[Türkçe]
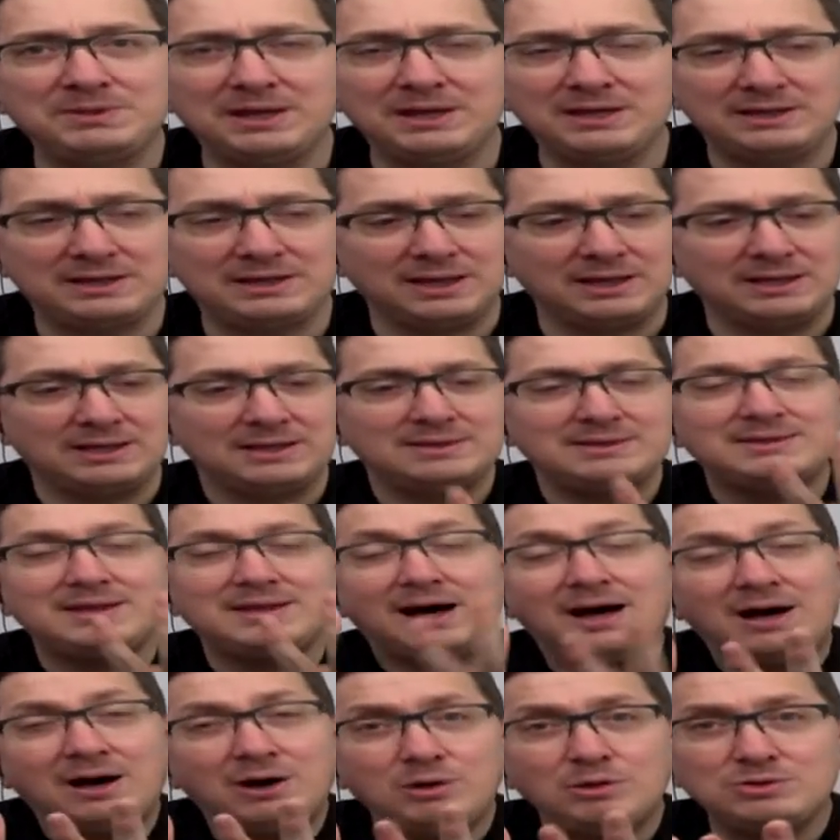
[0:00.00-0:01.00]
ki
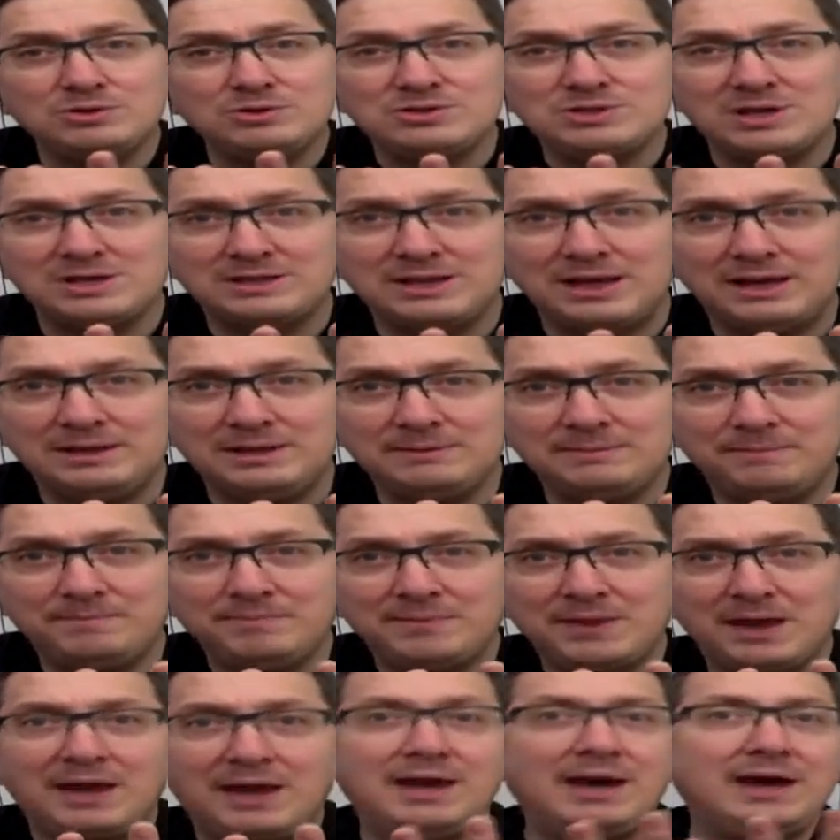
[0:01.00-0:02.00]
daha önceden
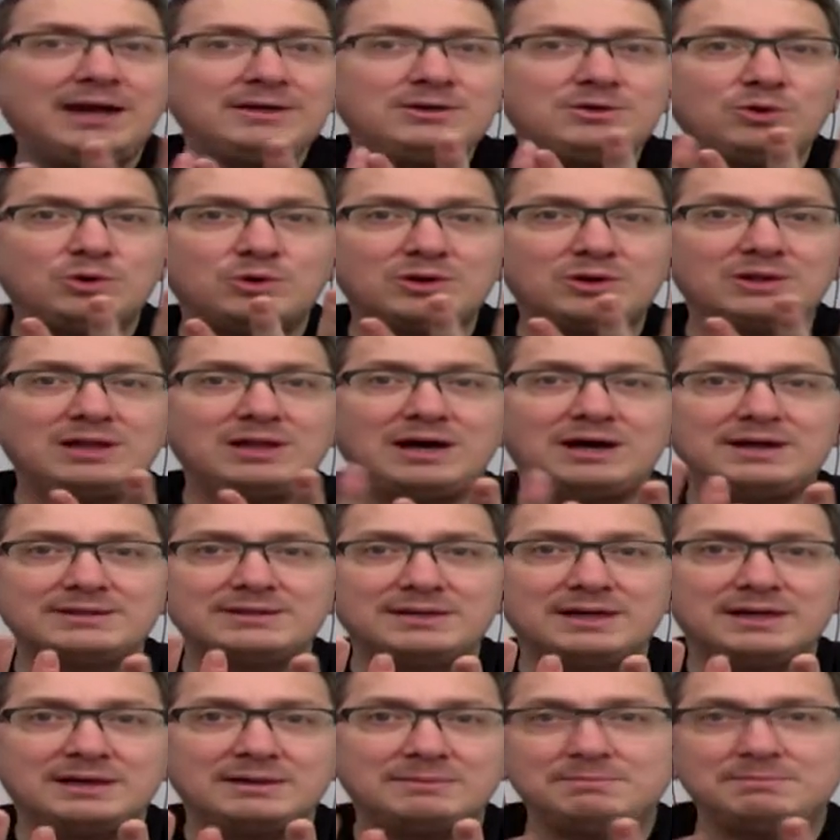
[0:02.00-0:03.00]
eğer ki
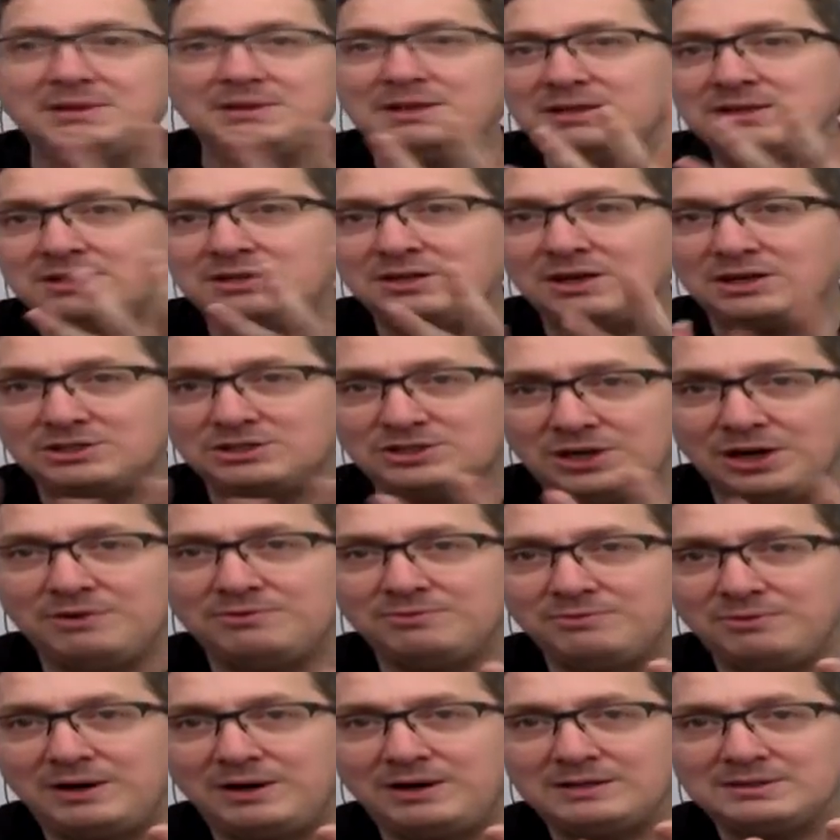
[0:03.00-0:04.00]
oralarda bir yaşam
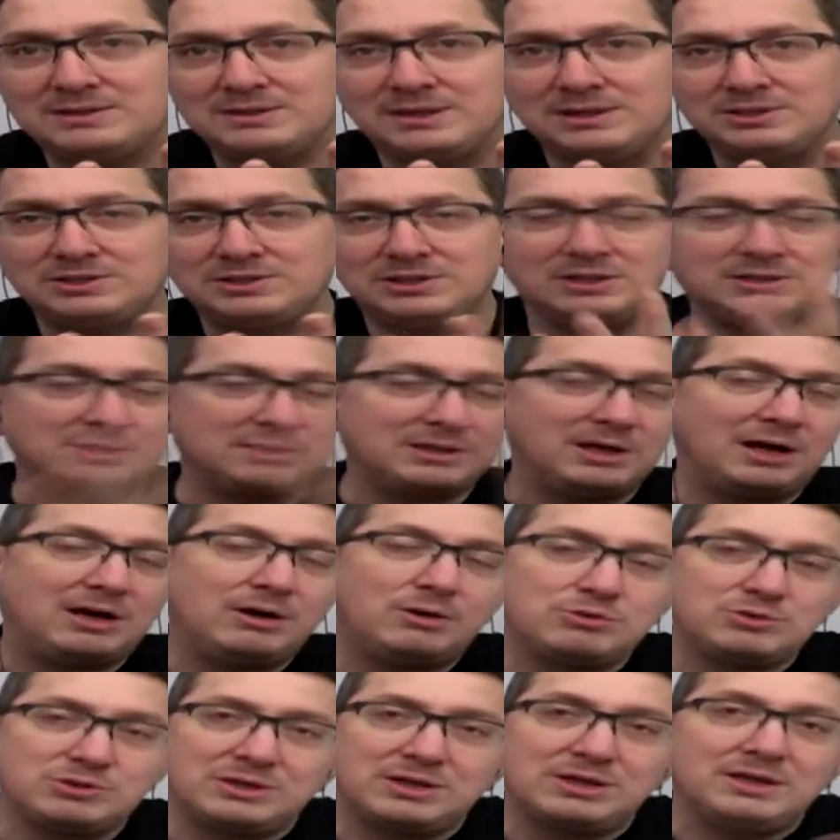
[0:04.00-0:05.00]
varsa işte ya da daha
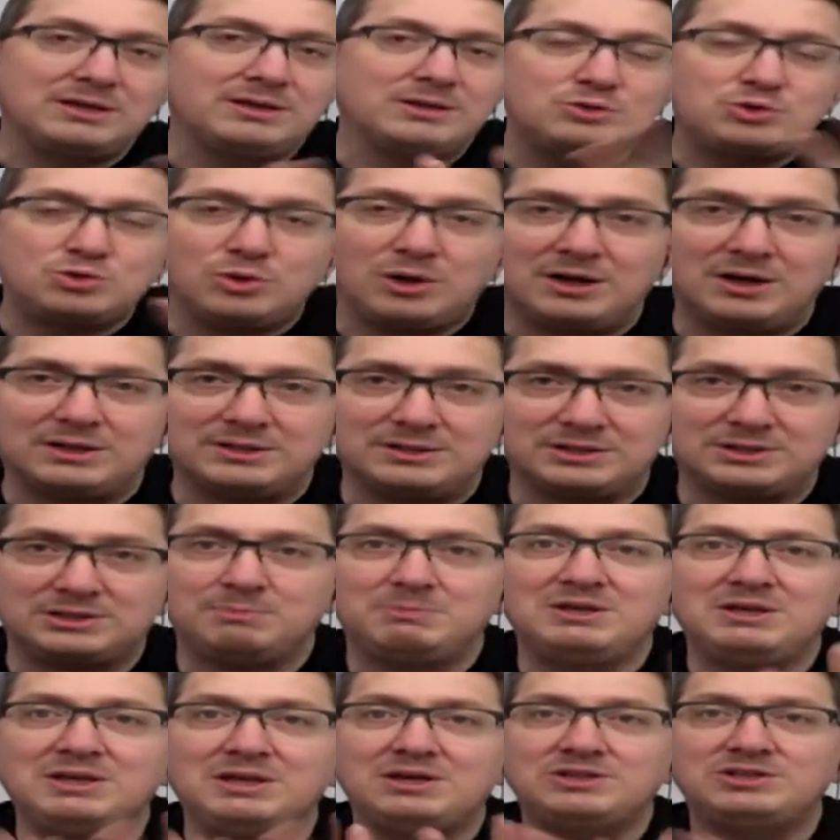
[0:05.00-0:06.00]
önceden ya da şu anda işte
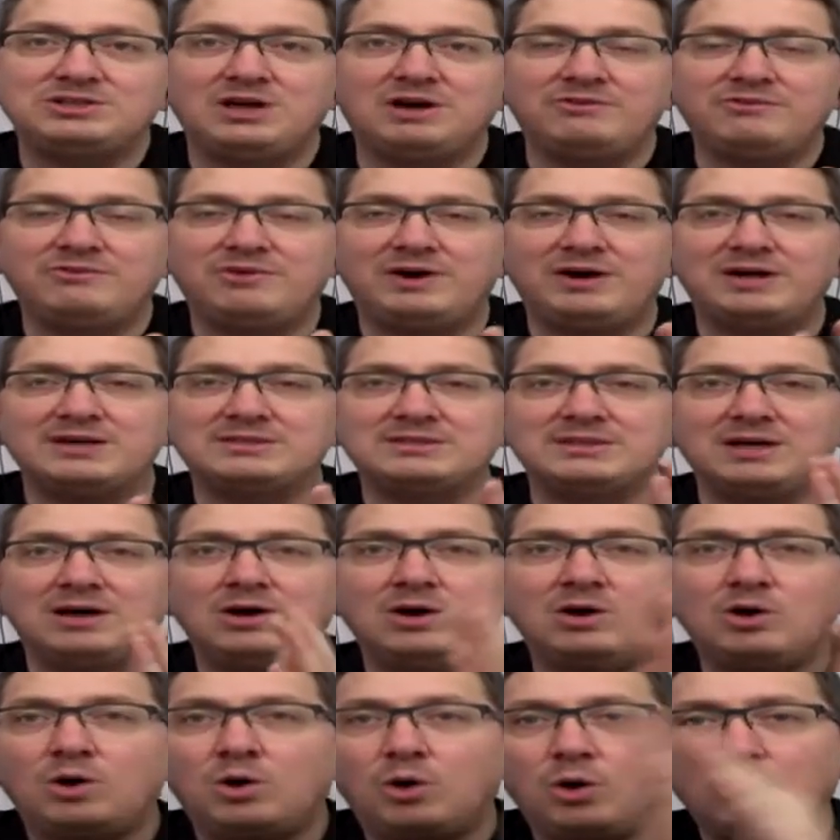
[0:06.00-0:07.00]
bir yaşam varsa
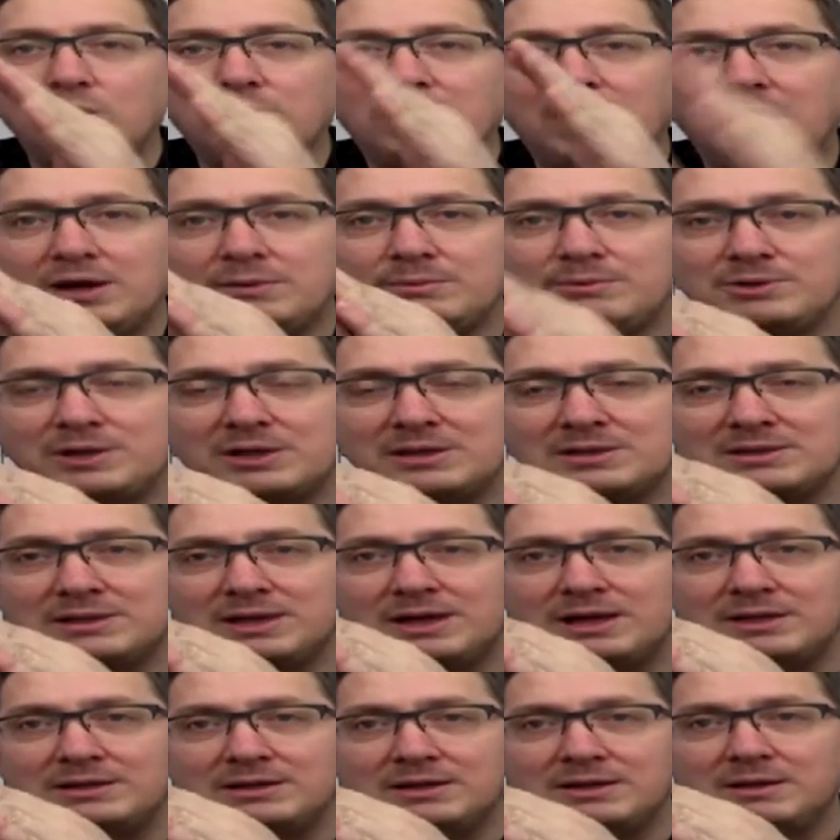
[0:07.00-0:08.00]
o
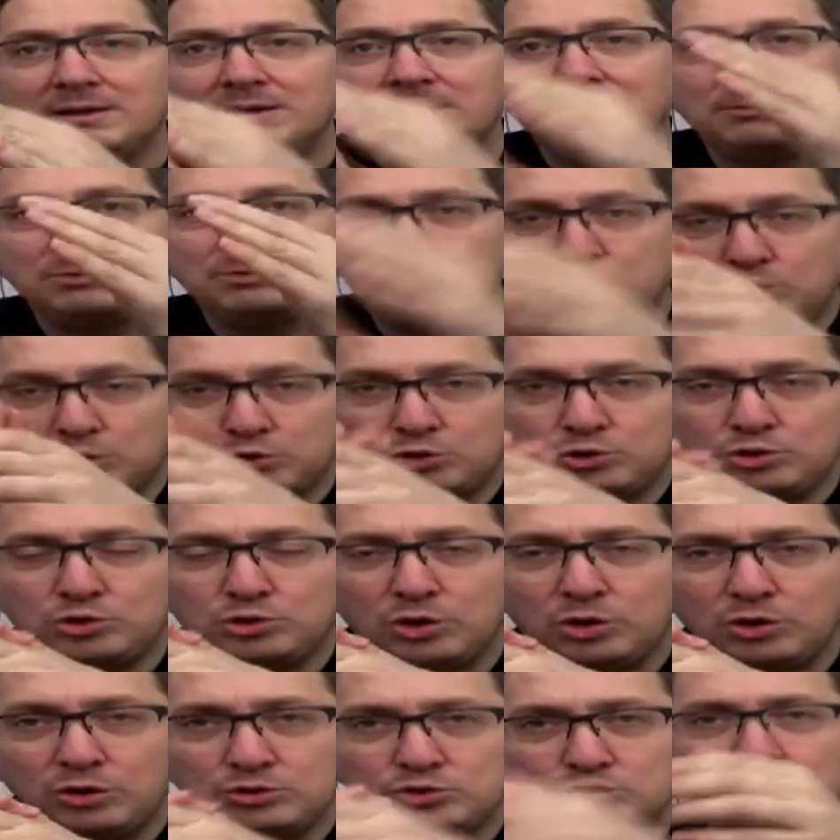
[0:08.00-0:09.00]
karbonatlar
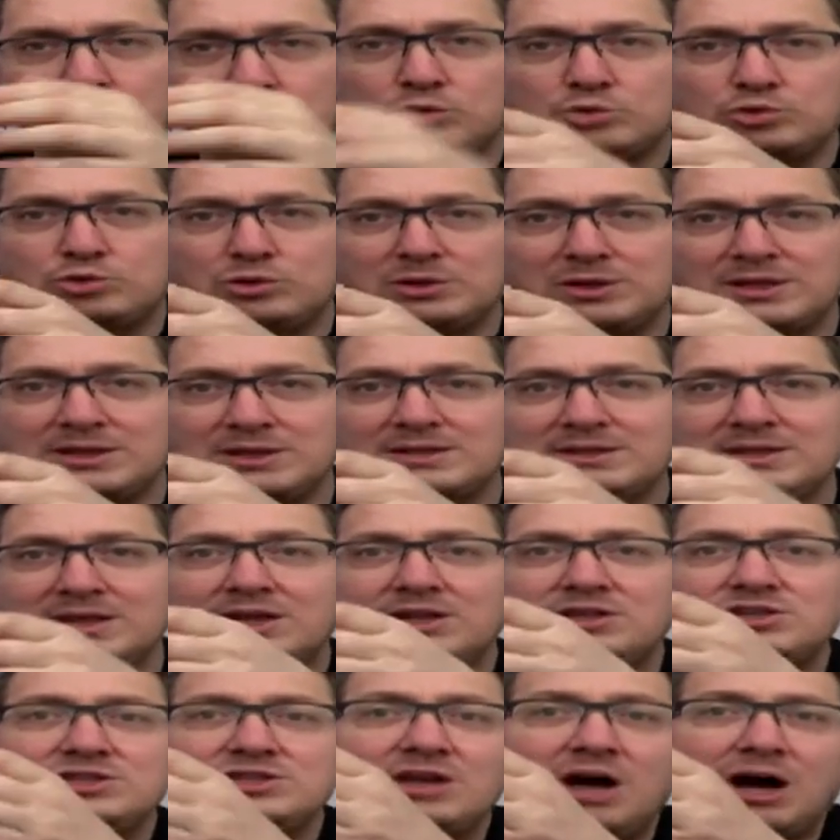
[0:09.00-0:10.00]
çöküyor. Çöktüklerinde
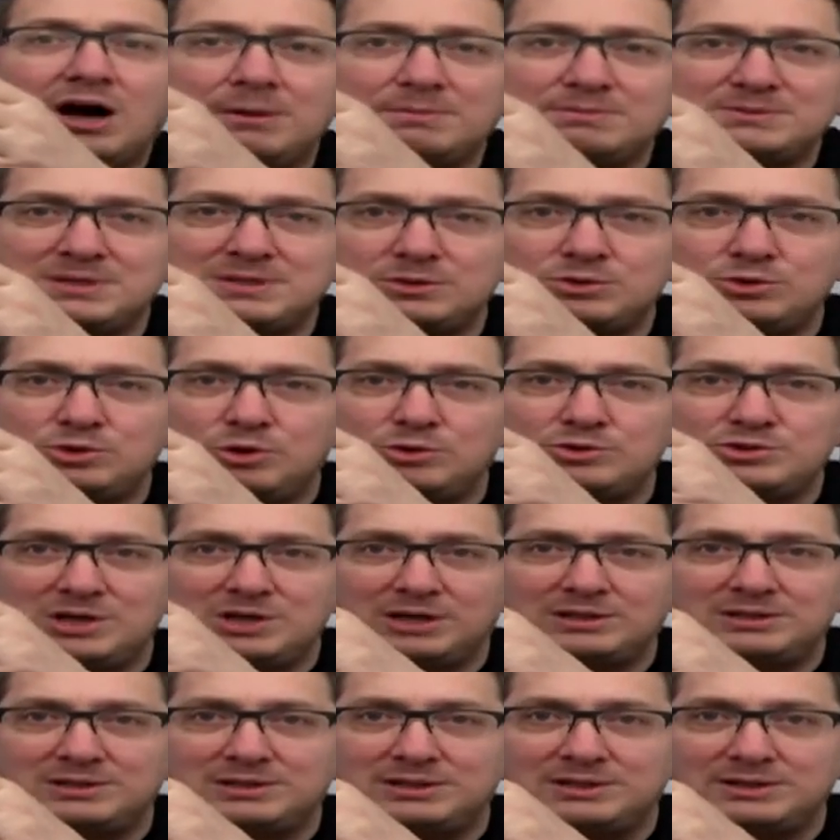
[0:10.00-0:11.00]
içine hapsediyor o
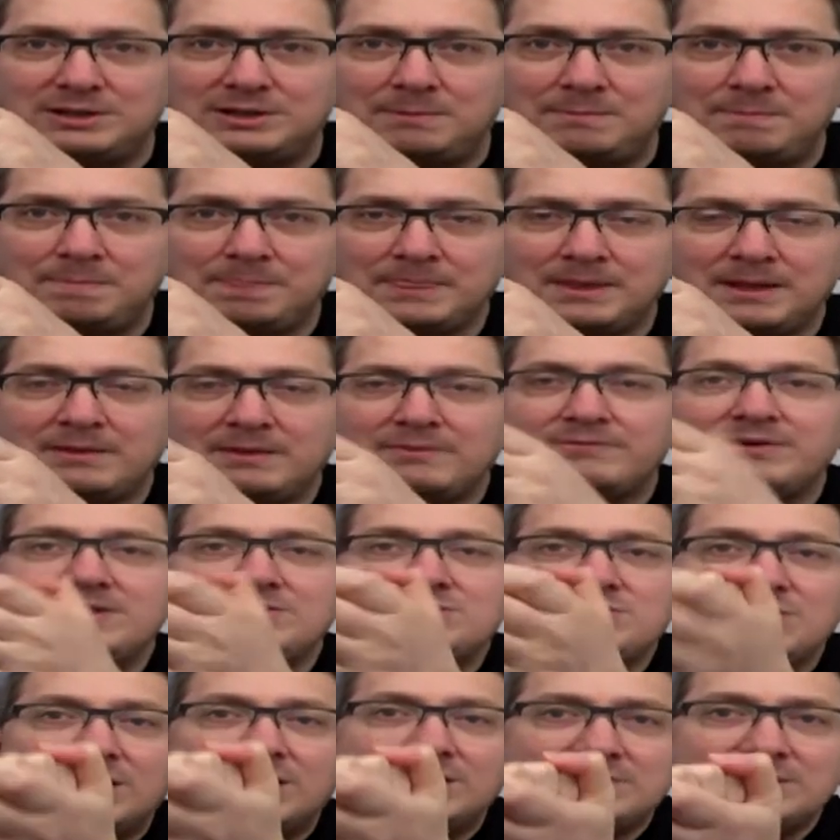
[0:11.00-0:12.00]
canlılara. Ve
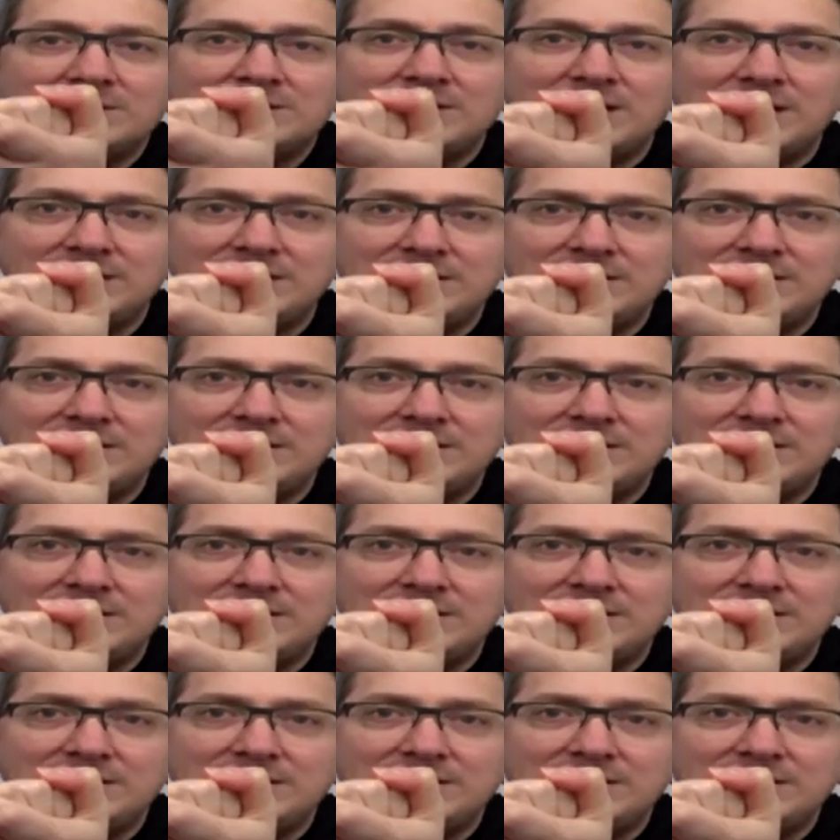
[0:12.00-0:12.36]
canlılar